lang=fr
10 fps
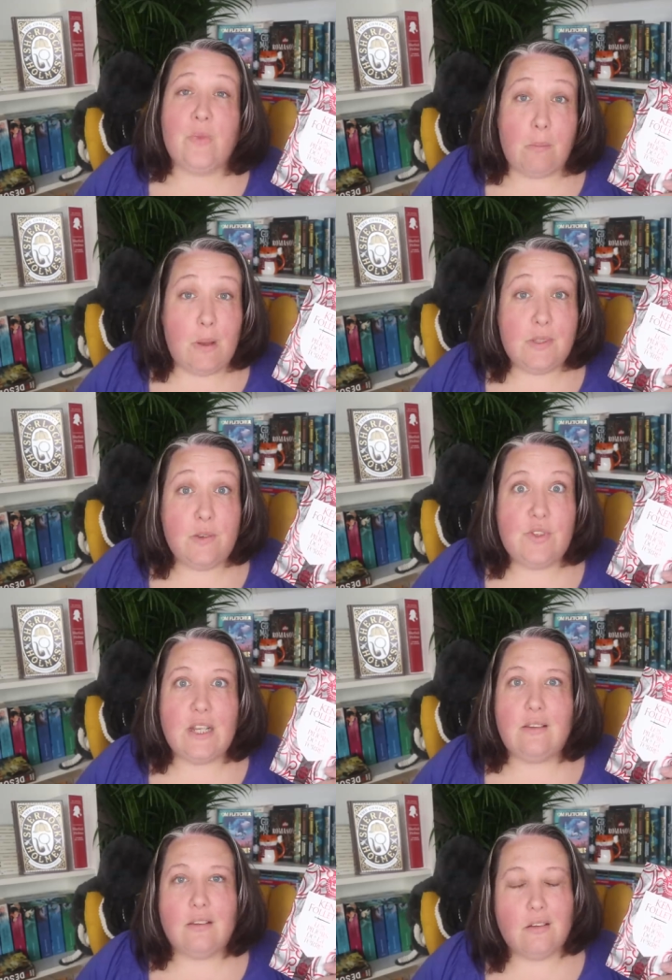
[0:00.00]
même si vous
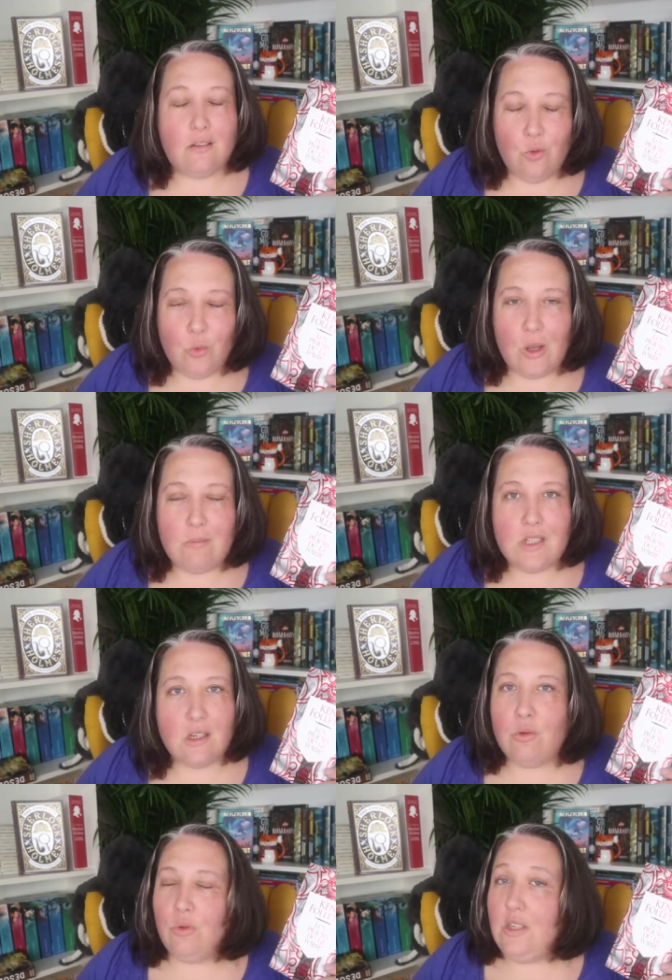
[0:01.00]
êtes nombreux à me
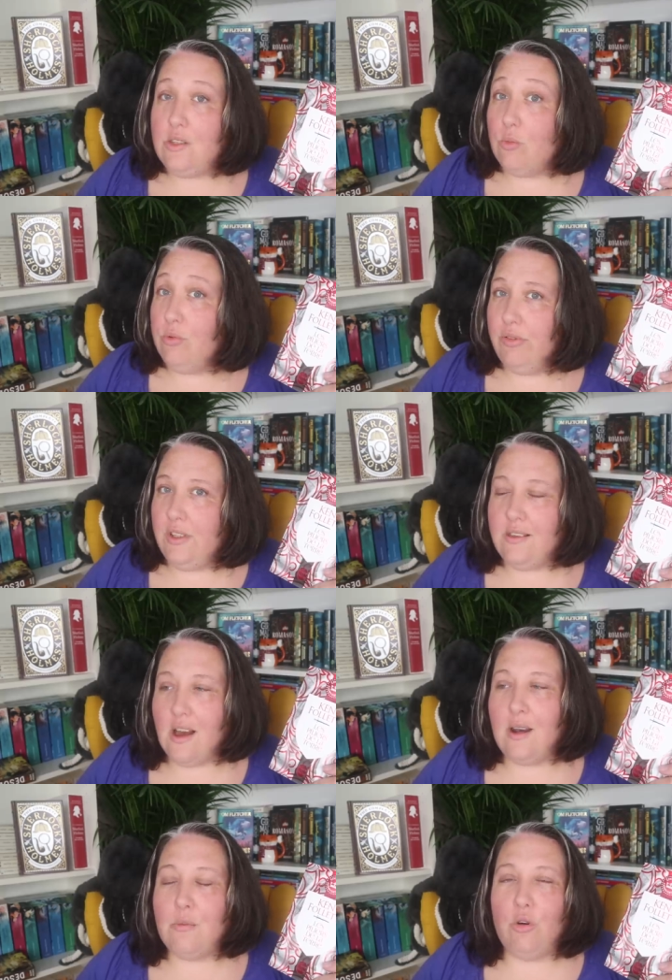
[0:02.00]
dire qu'il se bouffe
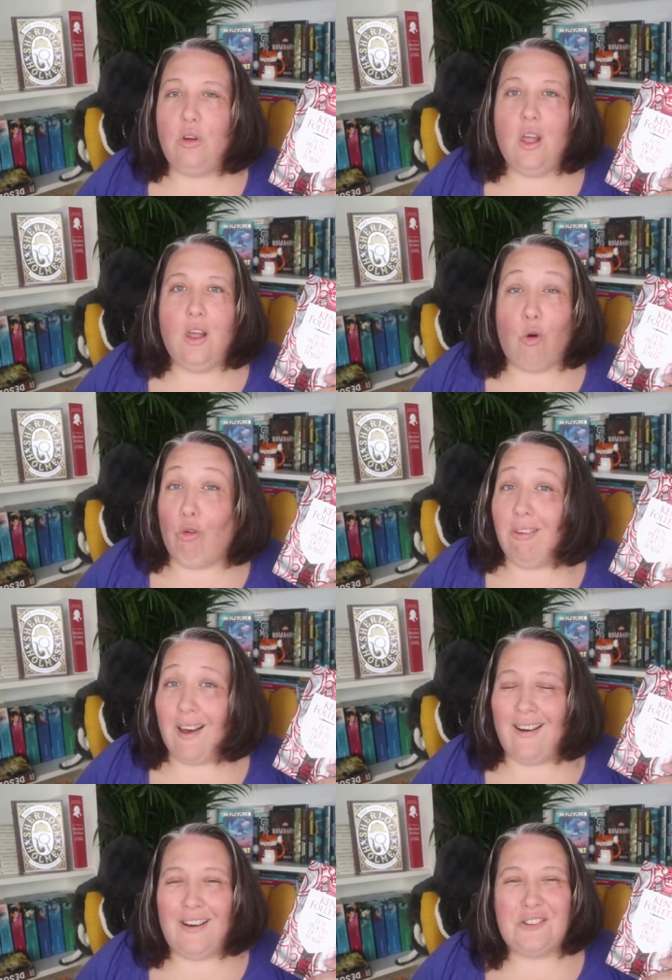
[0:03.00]
littéralement, on
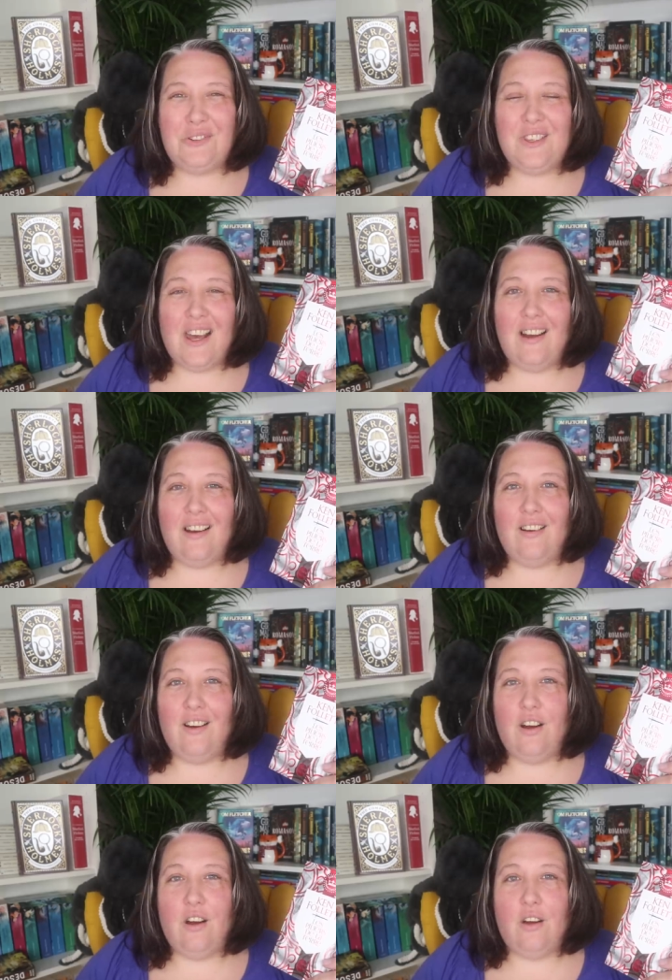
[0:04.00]
verra. En tout cas,
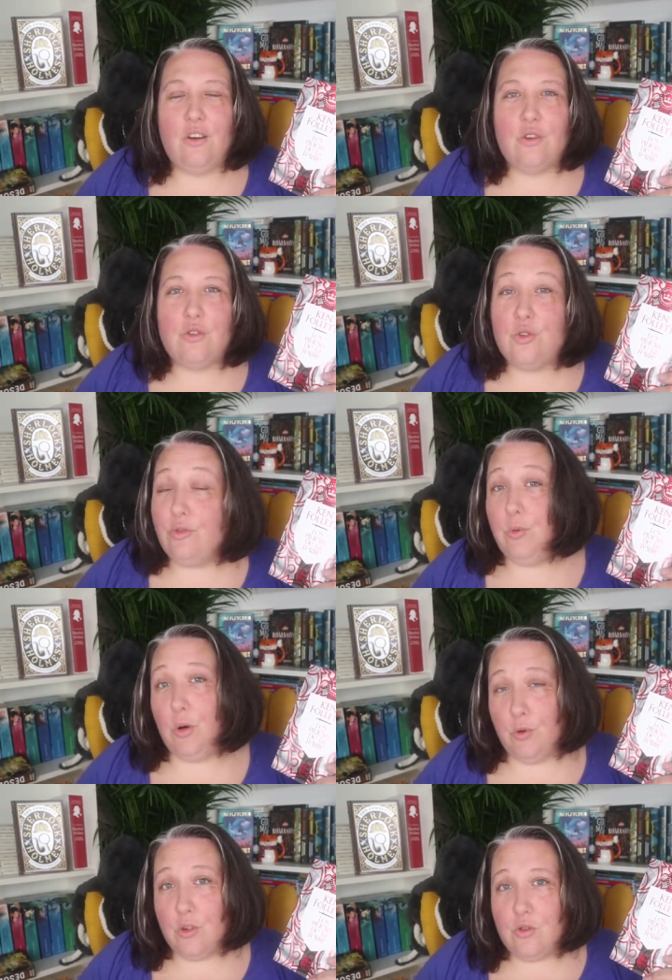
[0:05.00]
euh, je vous
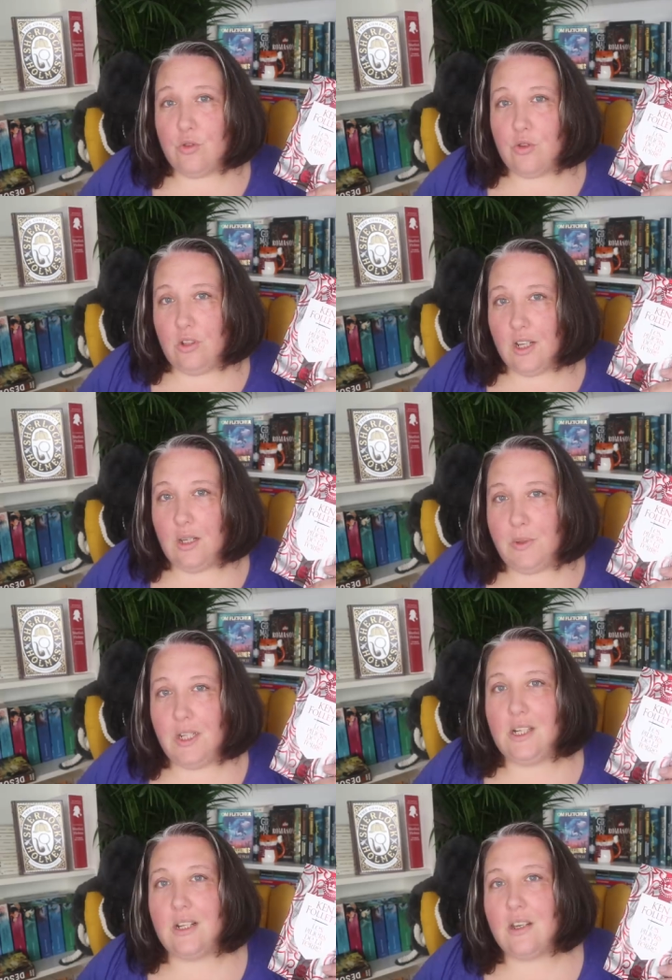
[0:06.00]
propose de se lire Les
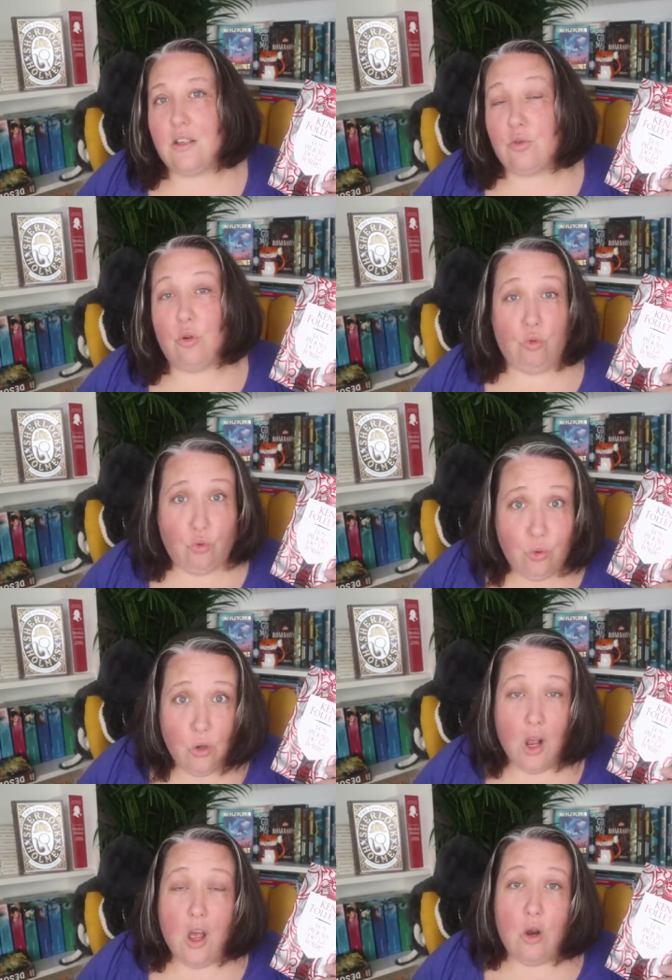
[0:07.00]
de la Terre sur tout
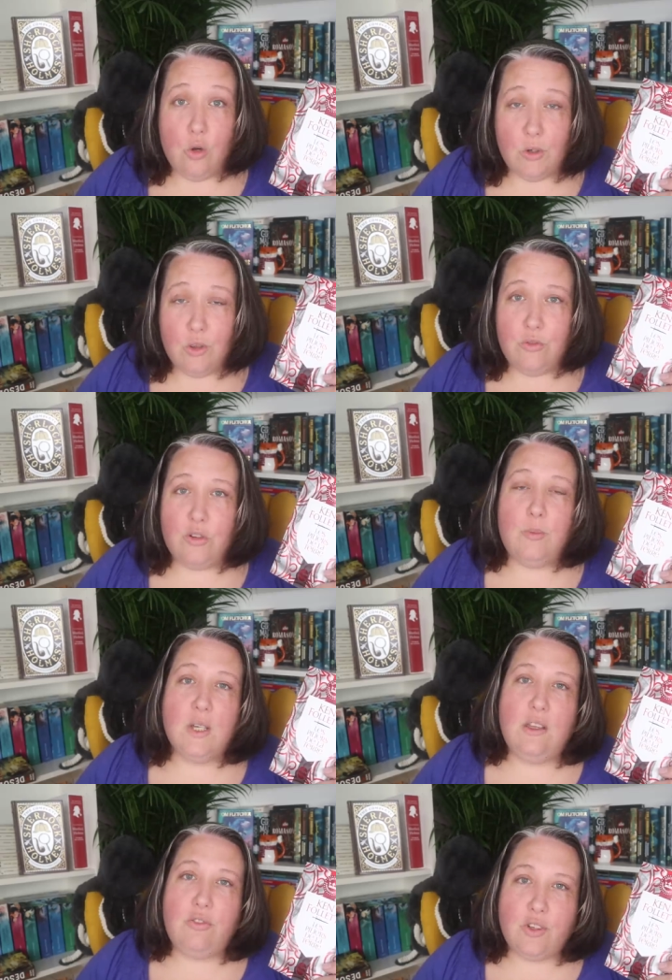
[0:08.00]
le mois de novembre.
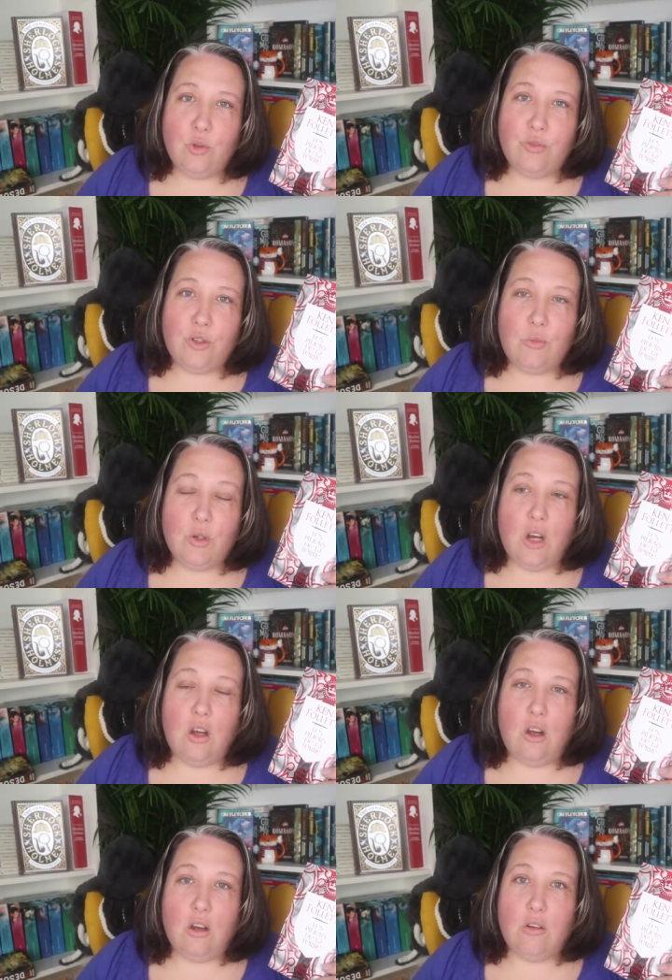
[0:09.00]
Et fin novembre,
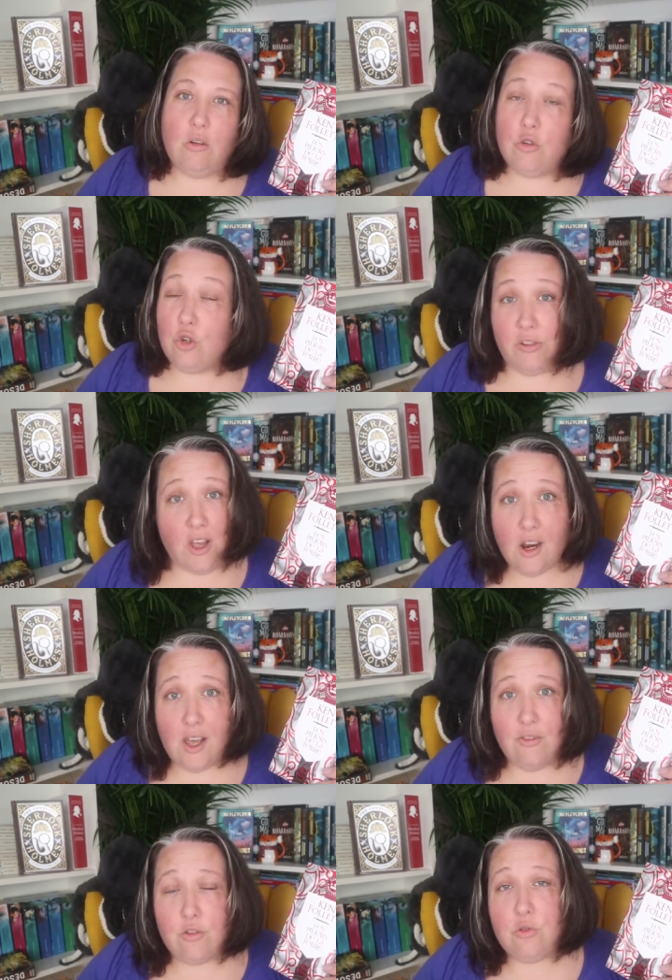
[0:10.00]
euh, je ferai un
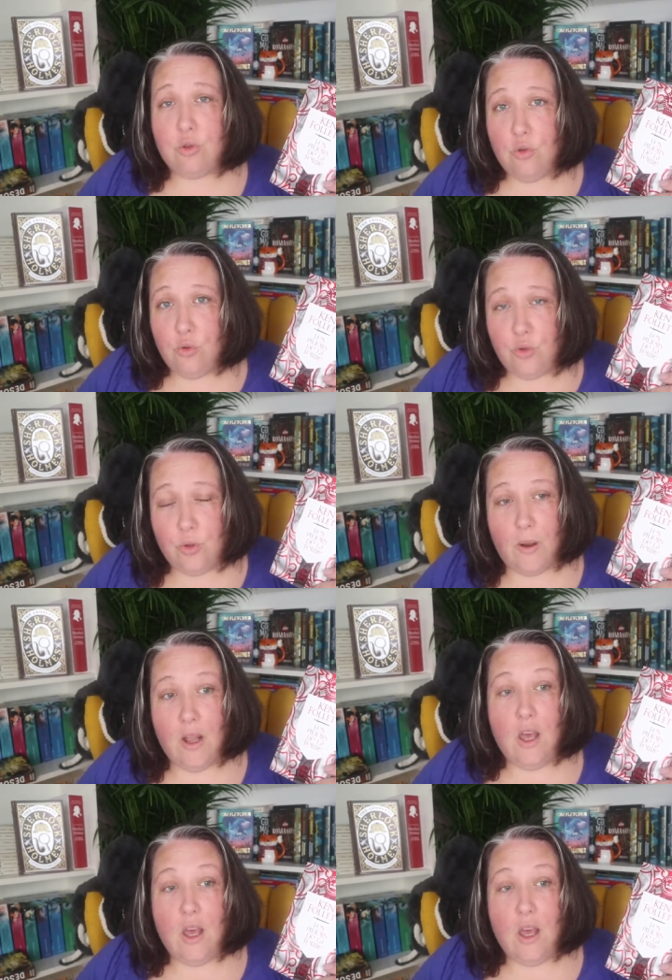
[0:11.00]
live sur YouTube